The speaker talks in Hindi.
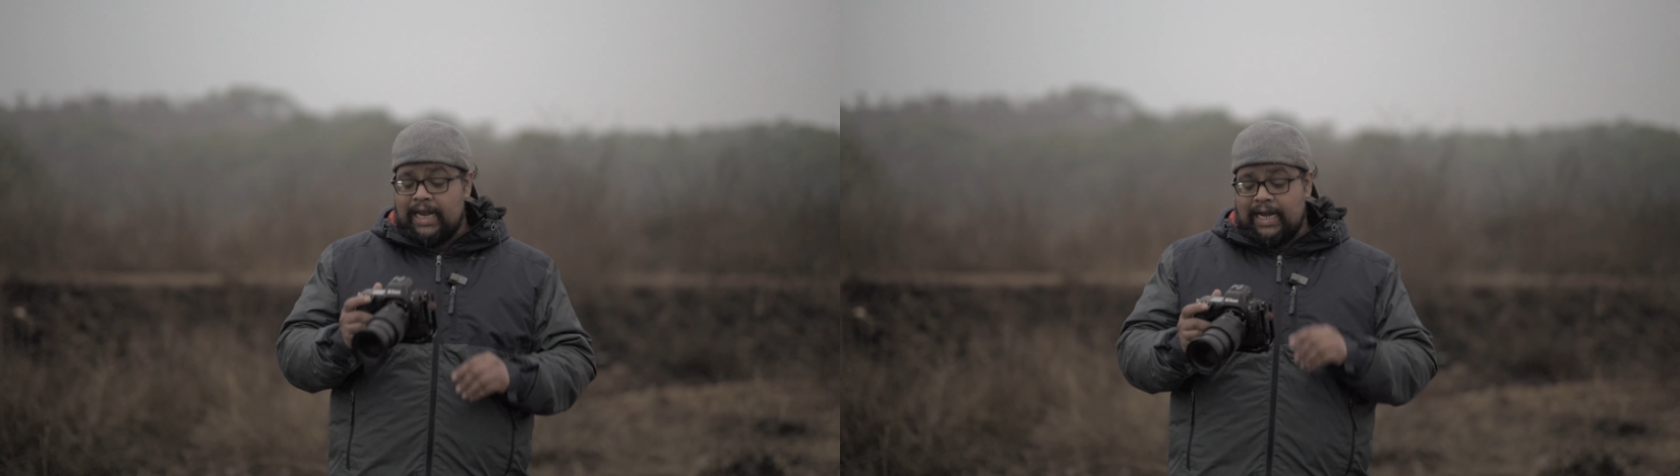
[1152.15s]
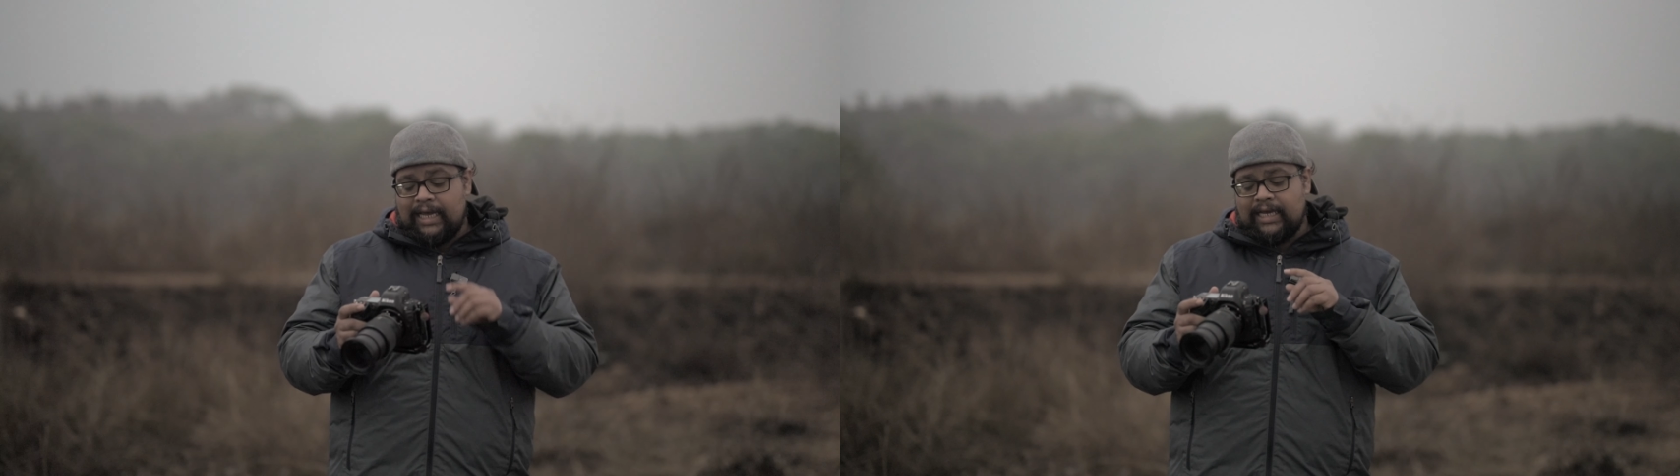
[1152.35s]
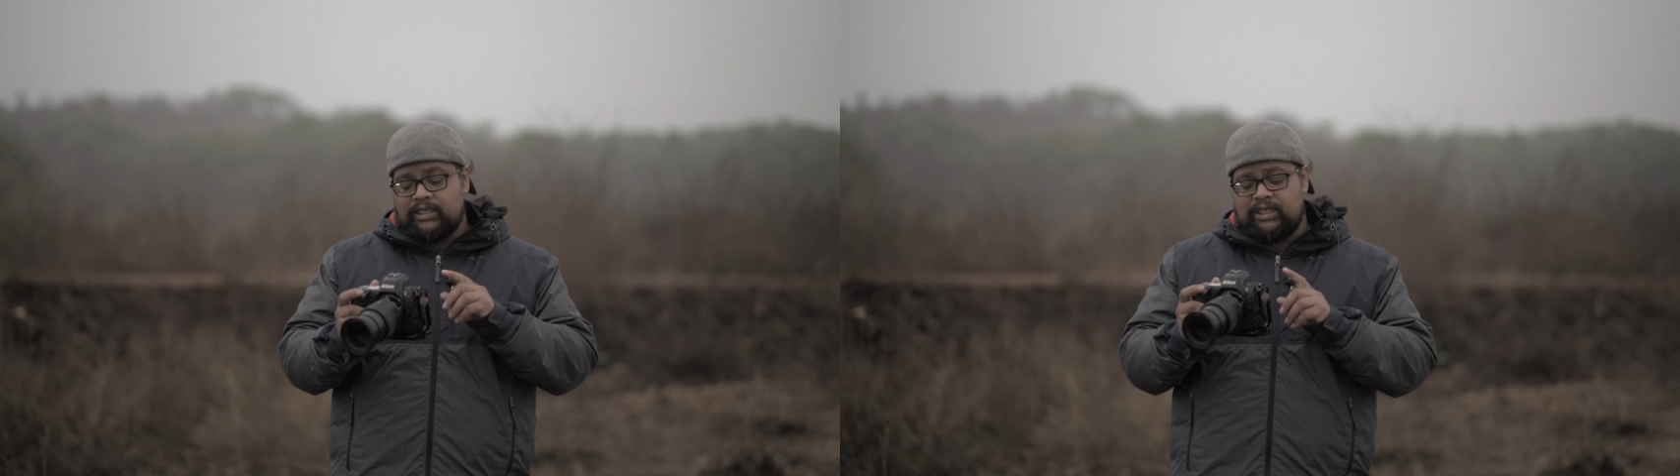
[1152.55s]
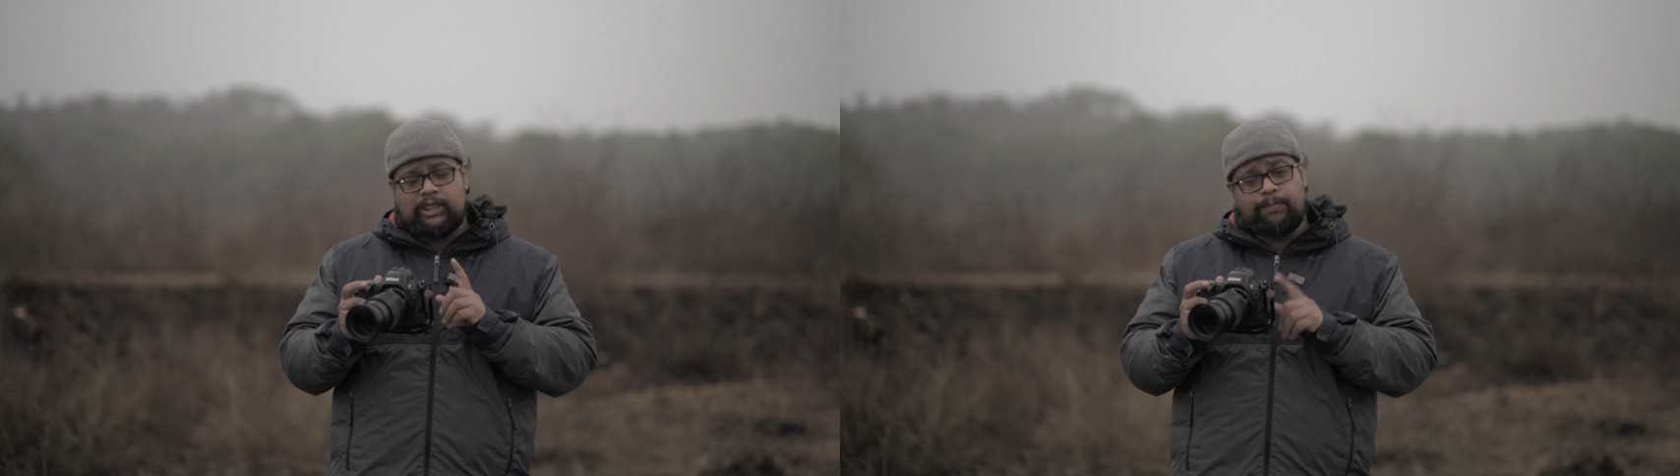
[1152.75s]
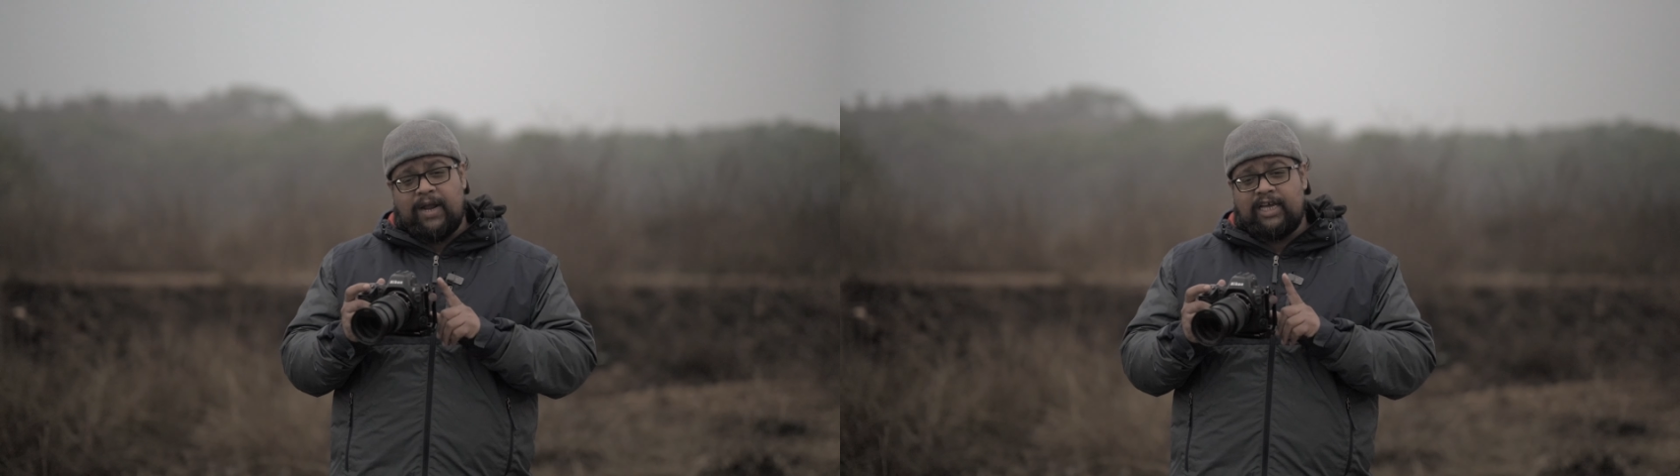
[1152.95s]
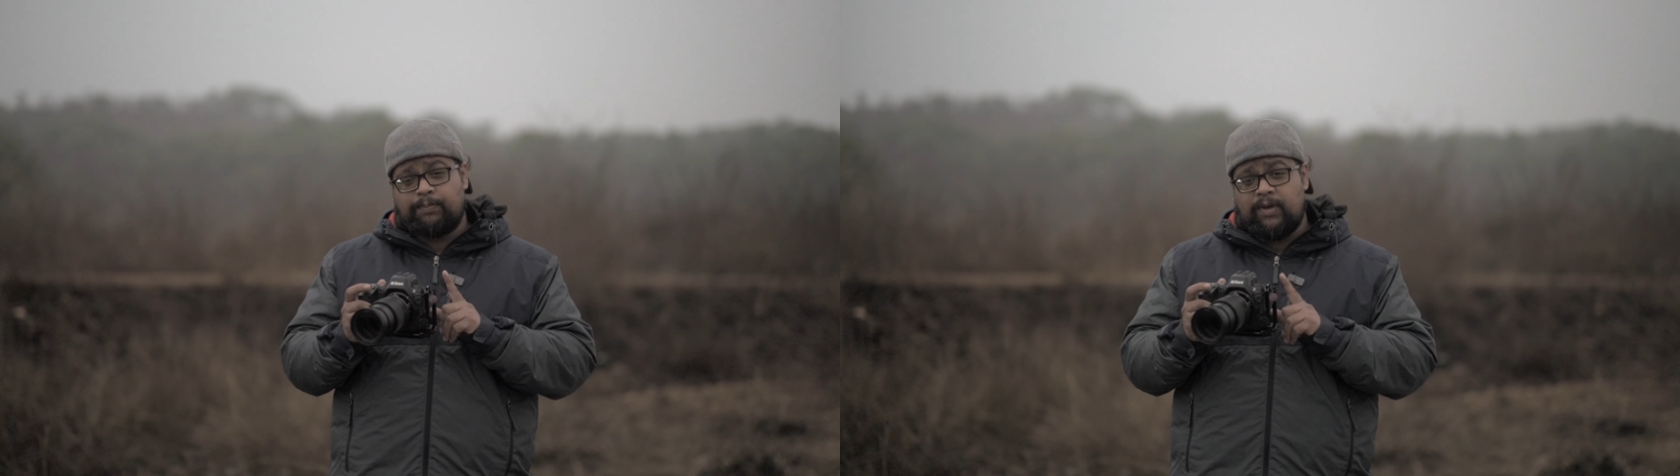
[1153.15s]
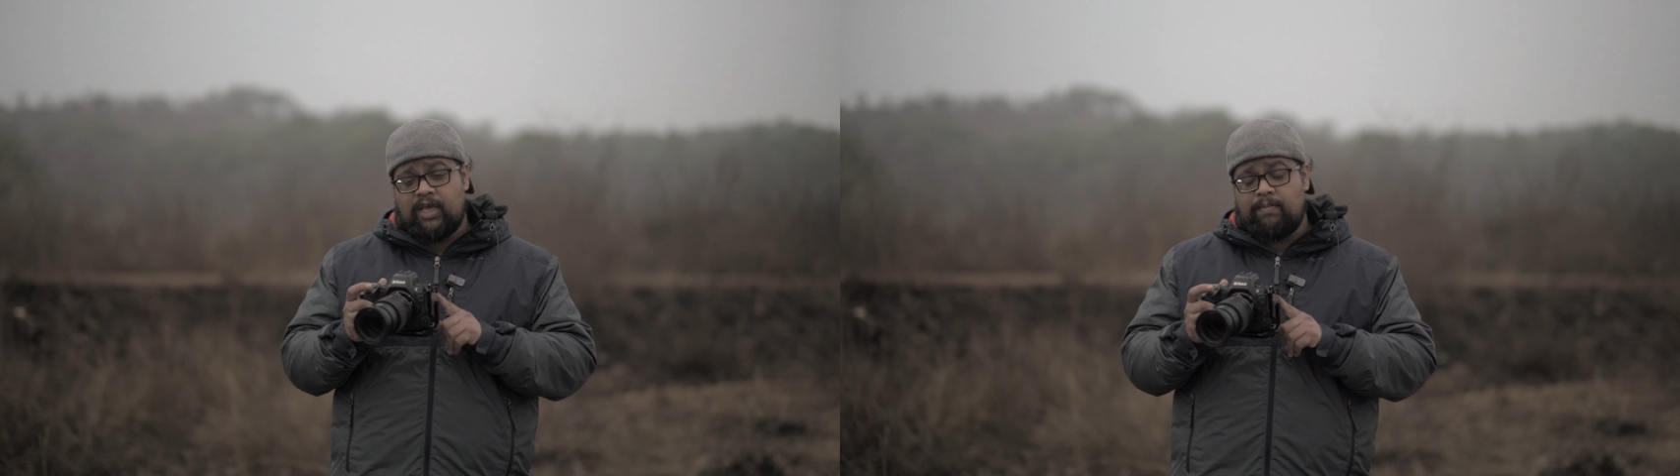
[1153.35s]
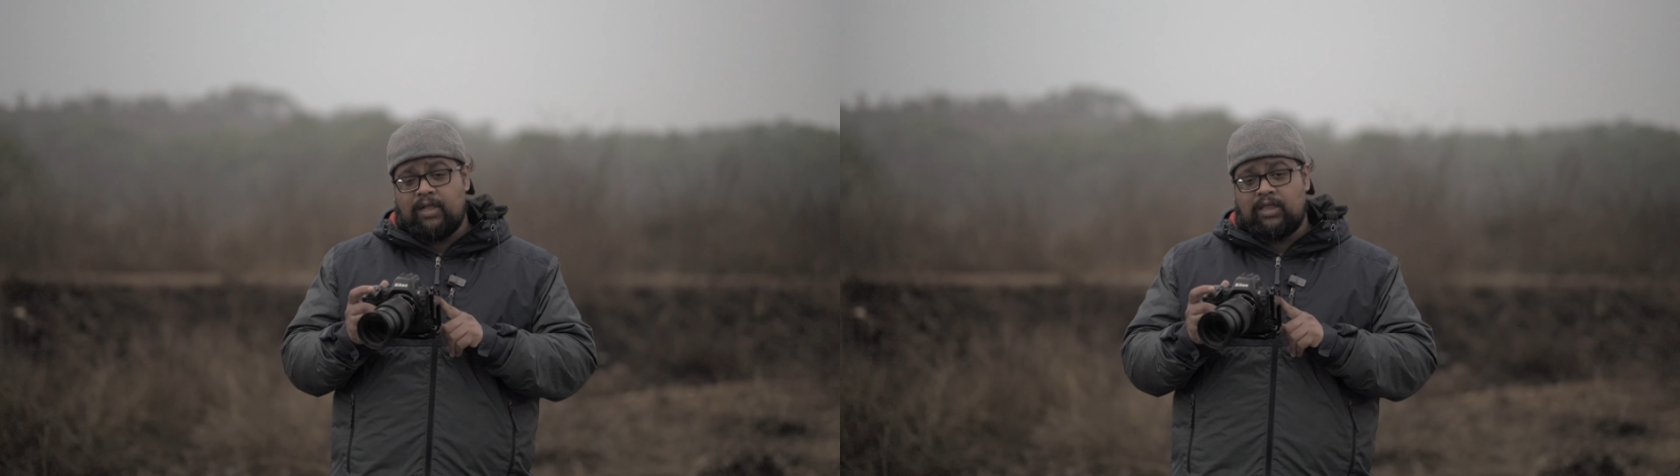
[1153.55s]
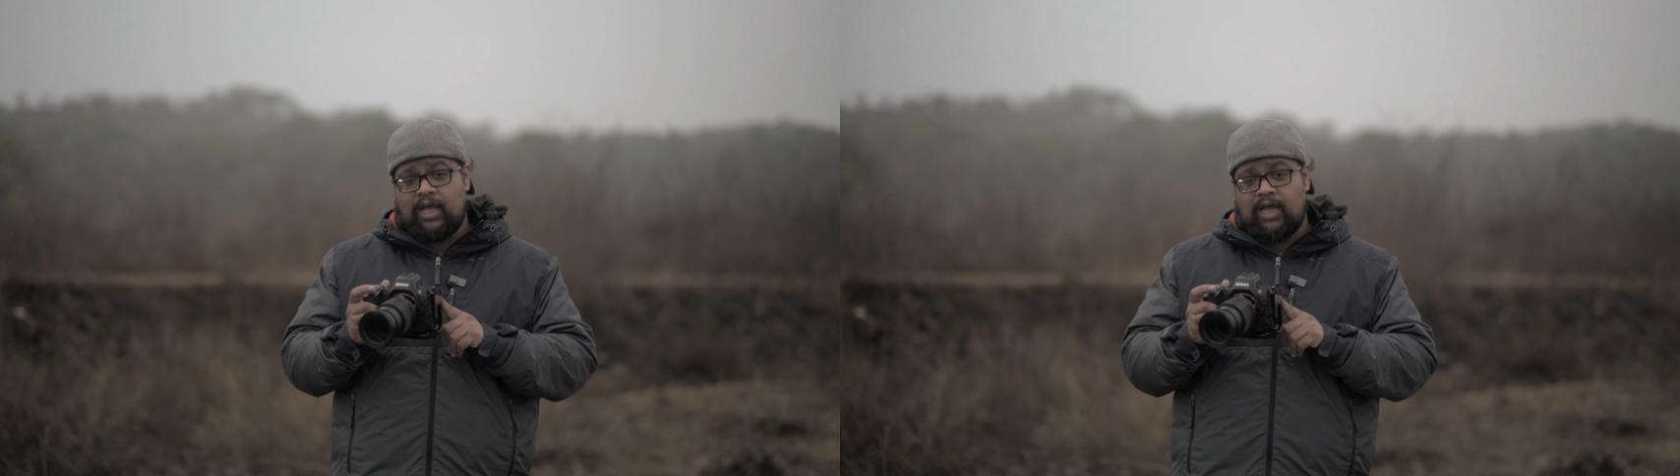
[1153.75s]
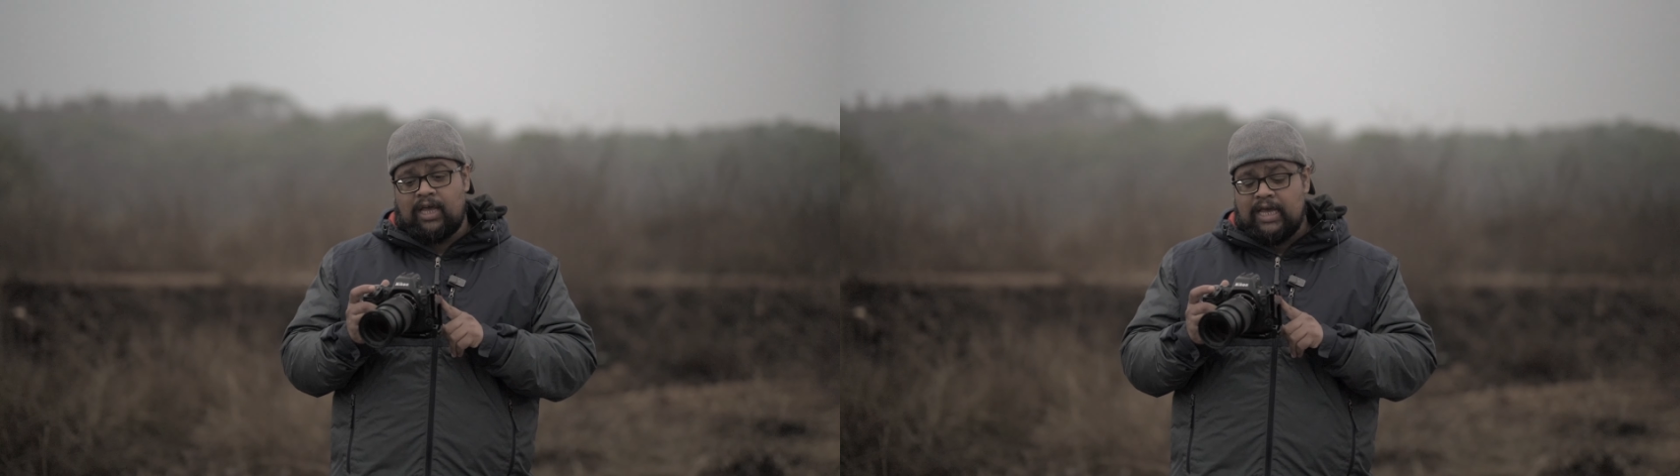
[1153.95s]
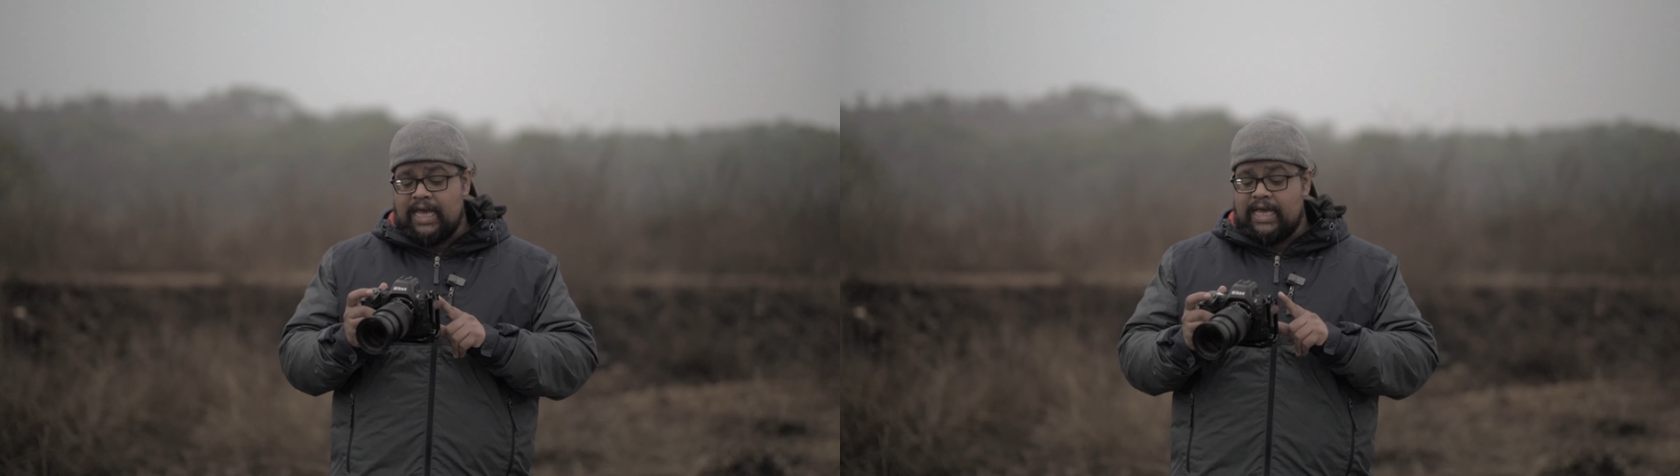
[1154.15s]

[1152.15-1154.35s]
लेकिन जिस प्राइस पर यह मिलता है